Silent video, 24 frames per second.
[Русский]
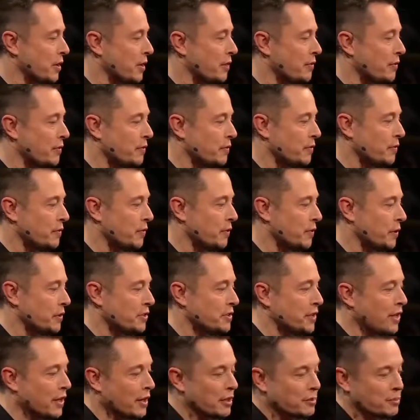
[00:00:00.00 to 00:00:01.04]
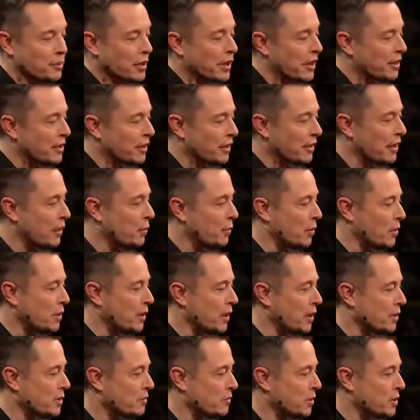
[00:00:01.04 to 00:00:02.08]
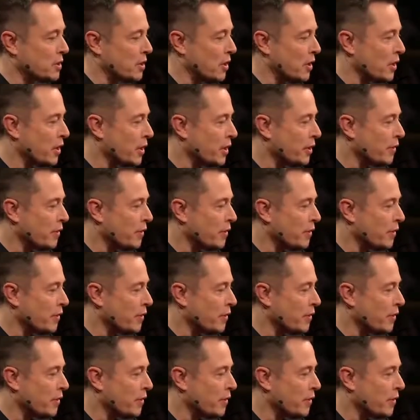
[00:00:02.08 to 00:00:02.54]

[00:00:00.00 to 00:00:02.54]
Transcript: пор верит в топливные элементы, что, думаю, продлится